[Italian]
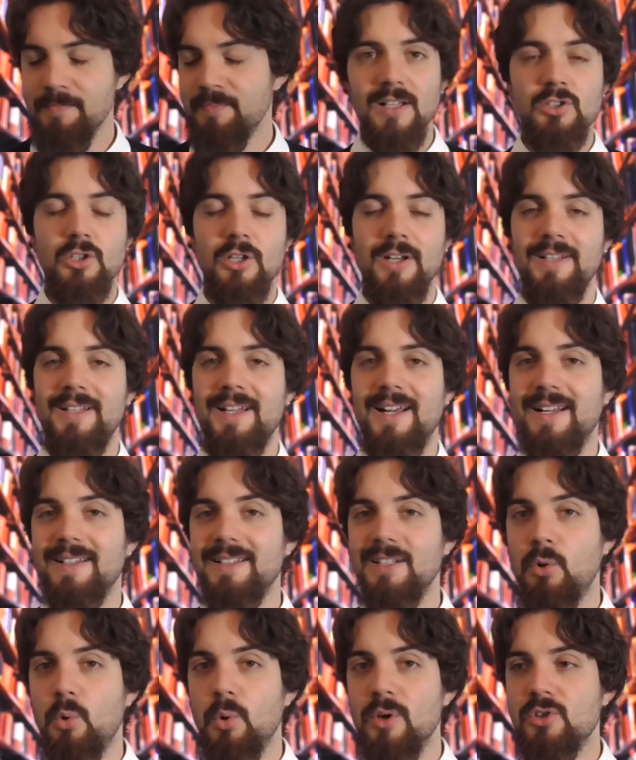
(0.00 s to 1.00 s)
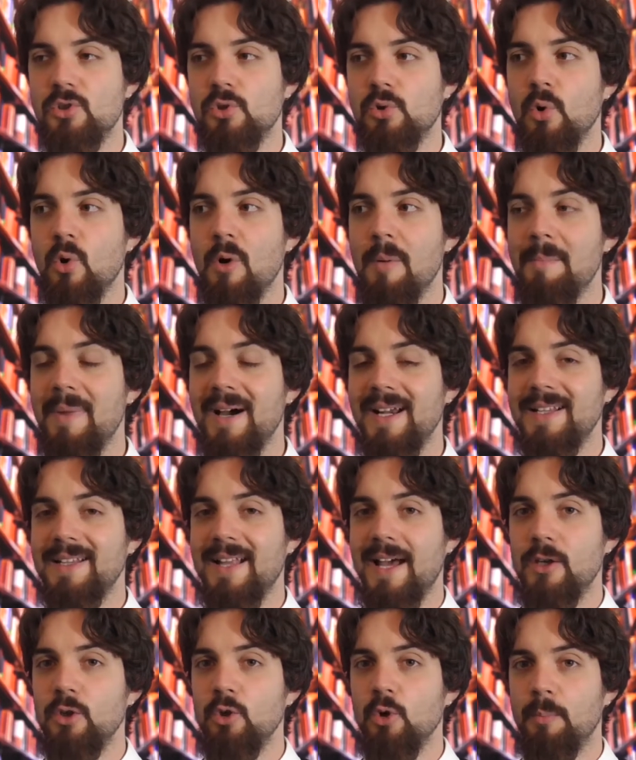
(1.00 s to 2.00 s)
La storia narra di questo
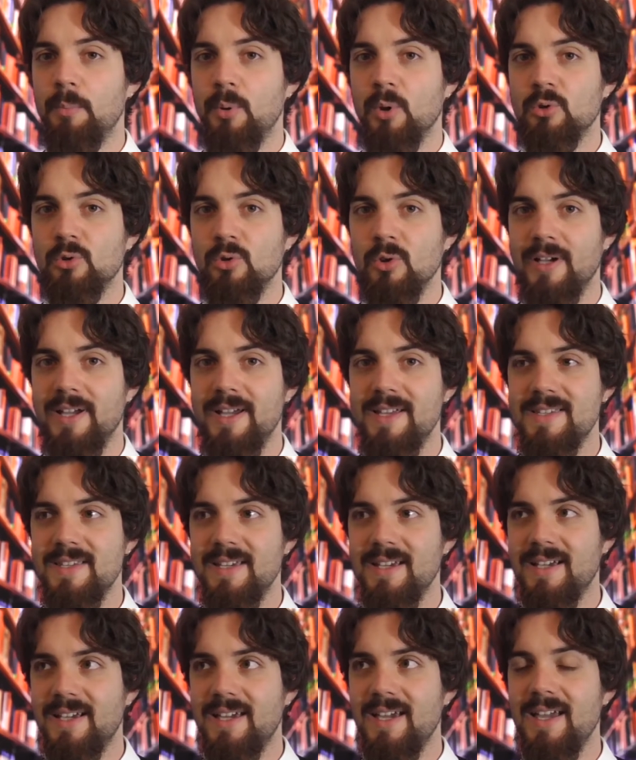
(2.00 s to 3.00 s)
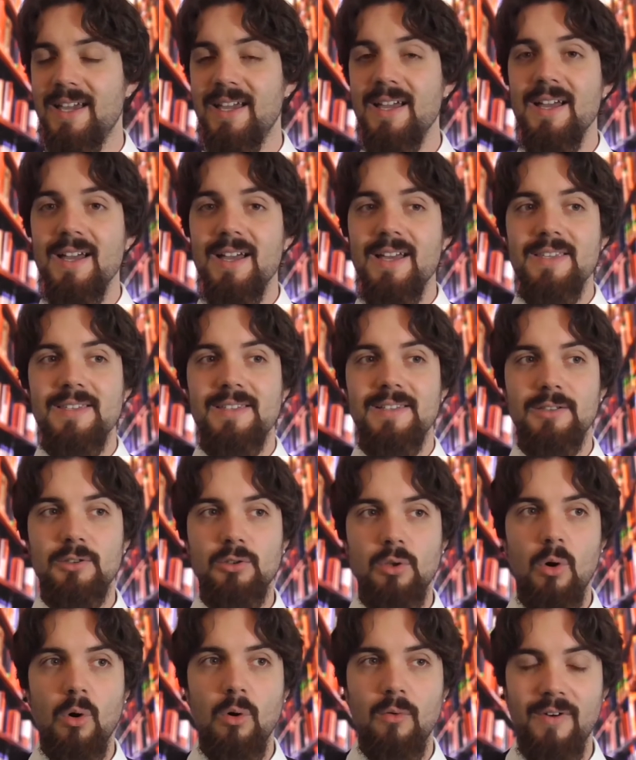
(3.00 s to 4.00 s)
marinaio portoghese che si
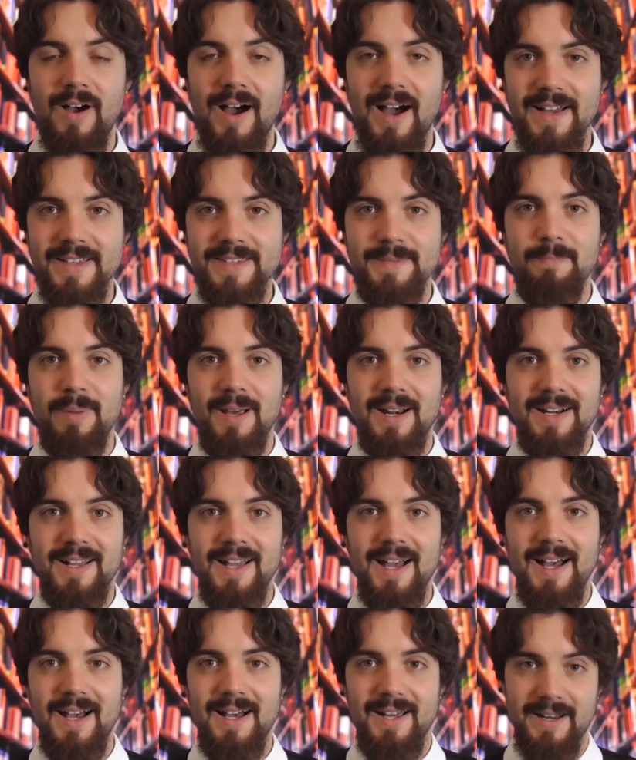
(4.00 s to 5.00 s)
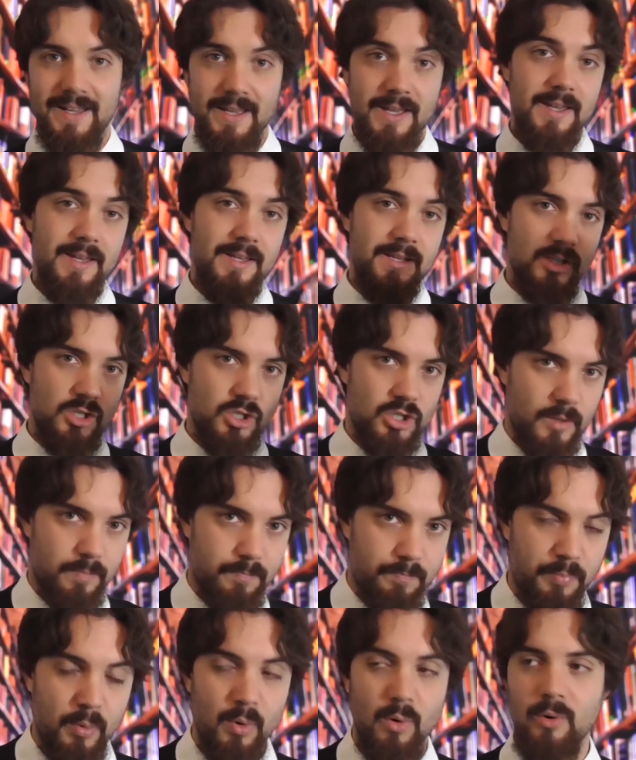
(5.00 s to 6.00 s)
trova a sbarcare in
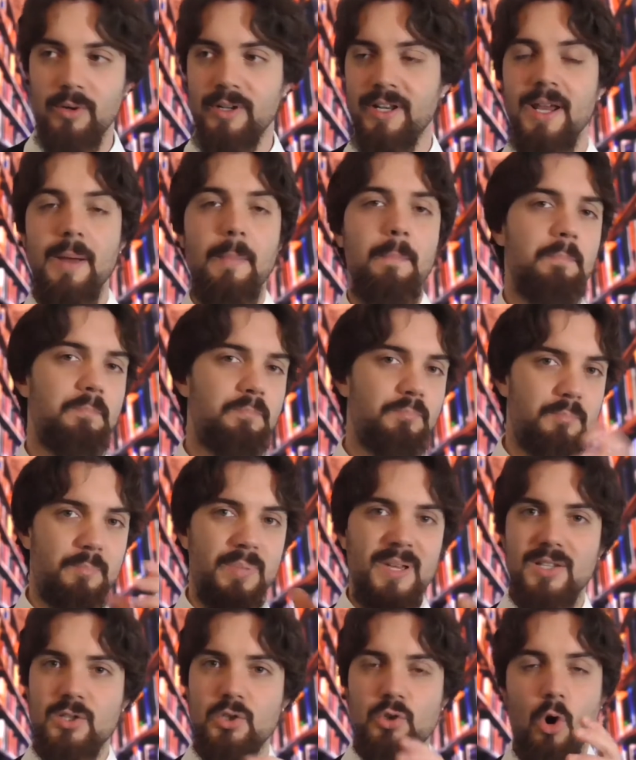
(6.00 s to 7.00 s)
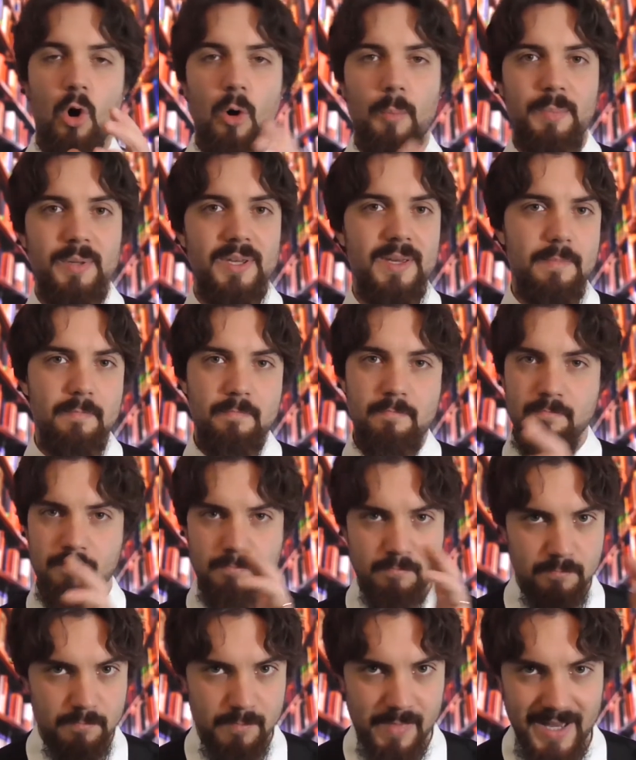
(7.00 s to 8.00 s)
Giappone per scopi
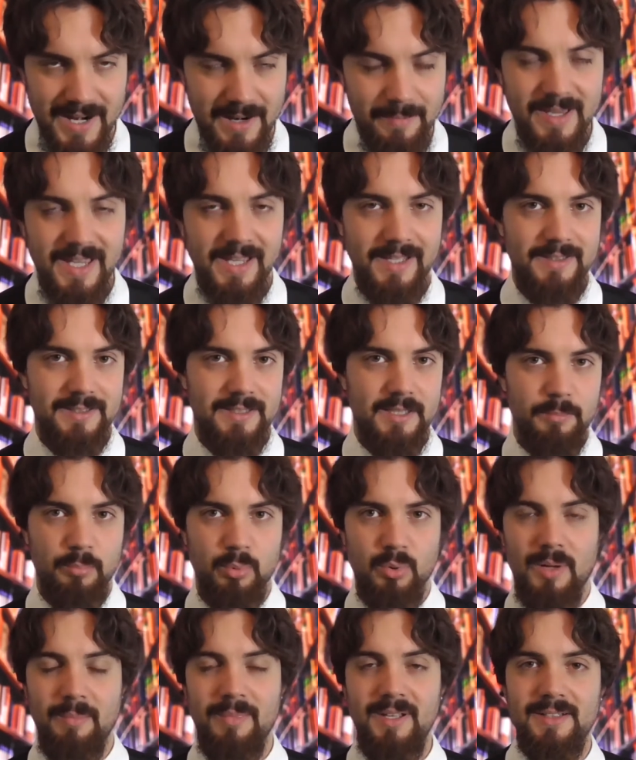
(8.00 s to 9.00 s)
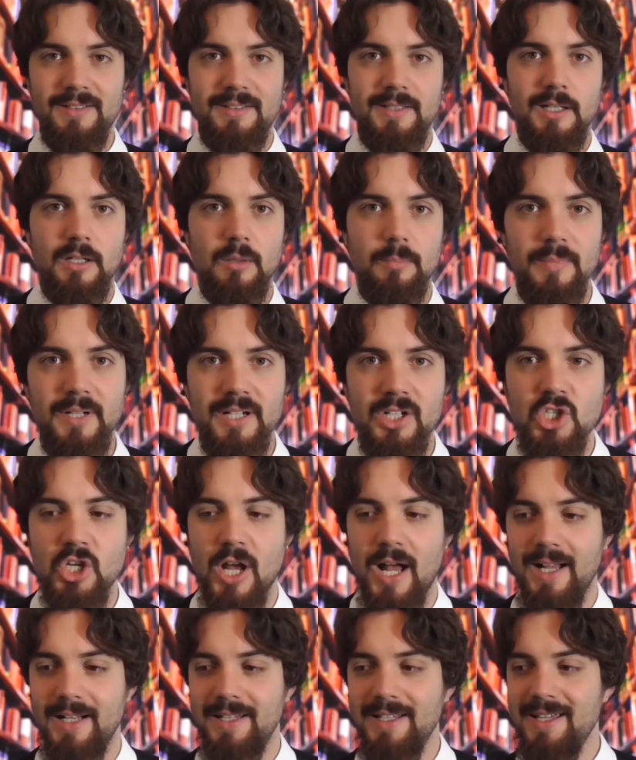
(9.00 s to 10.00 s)
meramente, puramente
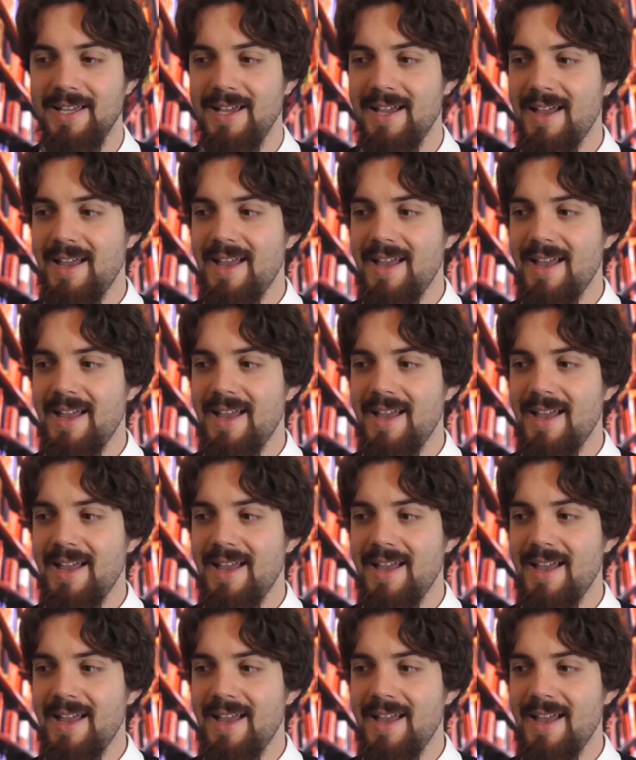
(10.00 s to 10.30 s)
commerciali